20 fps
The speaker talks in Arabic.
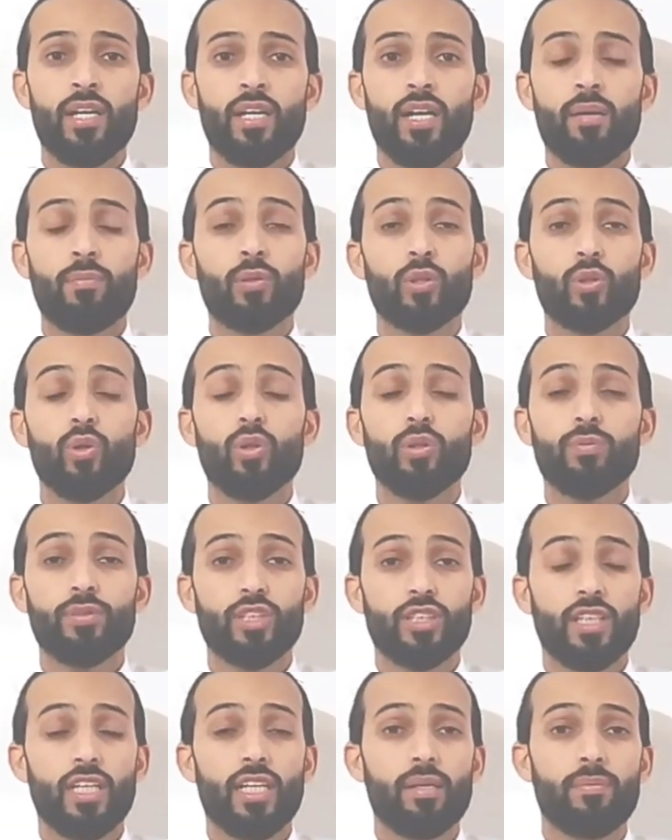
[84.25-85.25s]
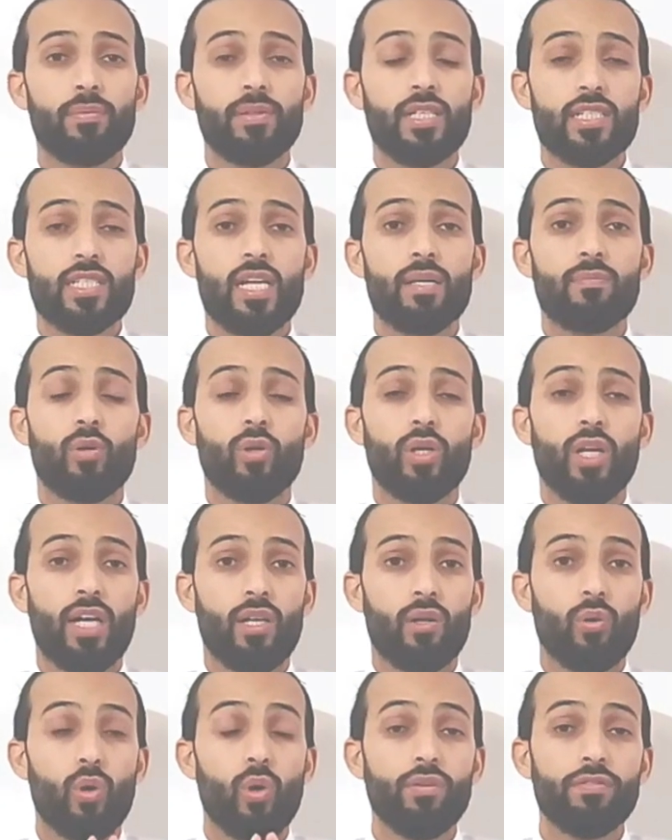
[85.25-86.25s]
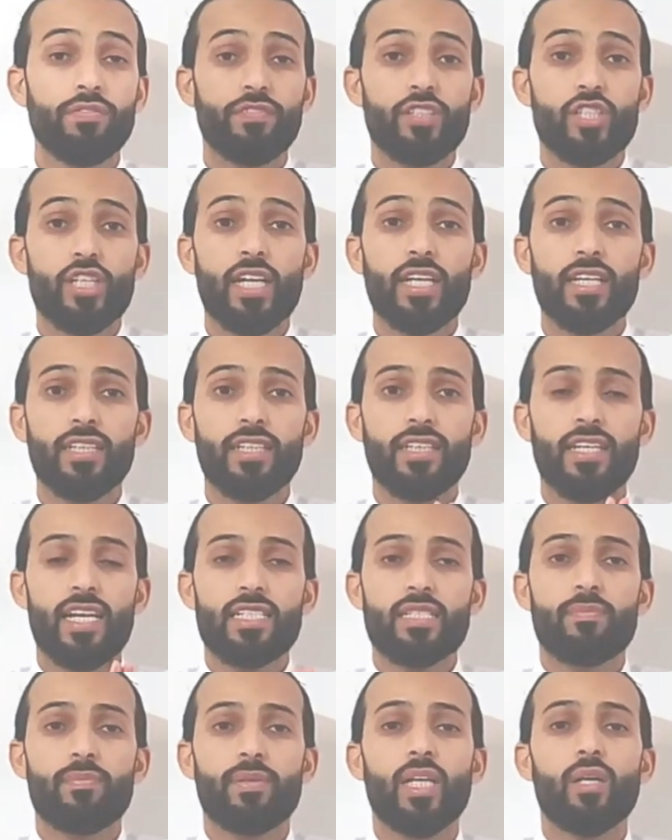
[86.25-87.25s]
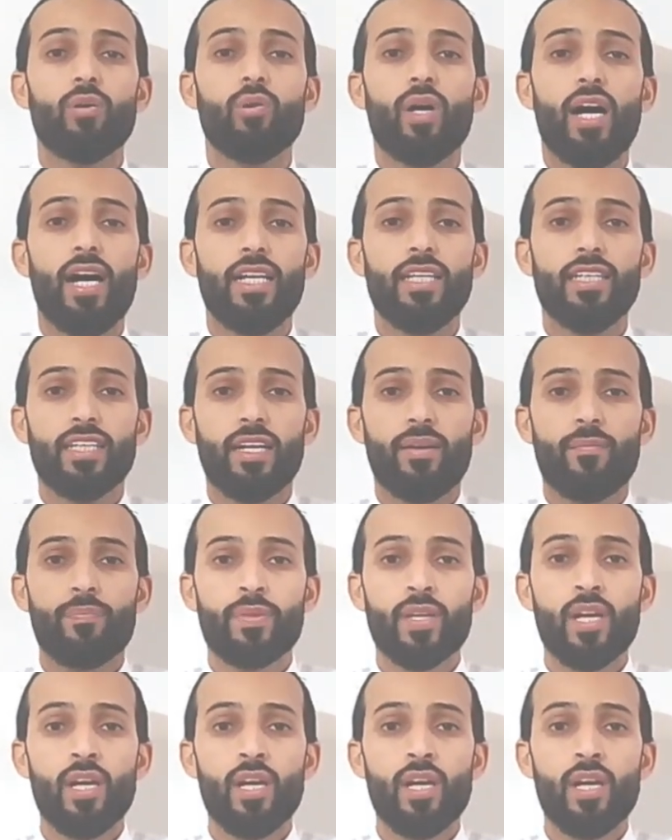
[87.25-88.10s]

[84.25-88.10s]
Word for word: آه، بتكون مشتركه بنظام اولانا وهون في شغله لازم ننوه عليها